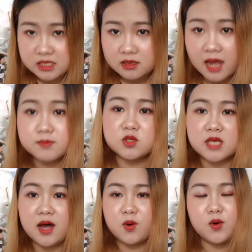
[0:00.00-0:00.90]
ติดตาม
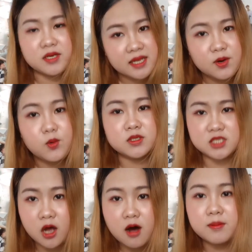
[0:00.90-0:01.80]
สาวๆคนที่คุณ
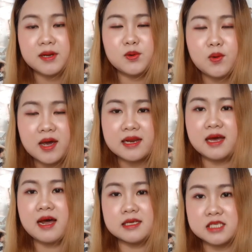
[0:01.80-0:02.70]
ชอบกันด้วย
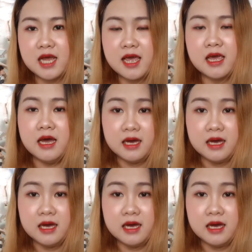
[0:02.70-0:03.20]
นะคะ จะได้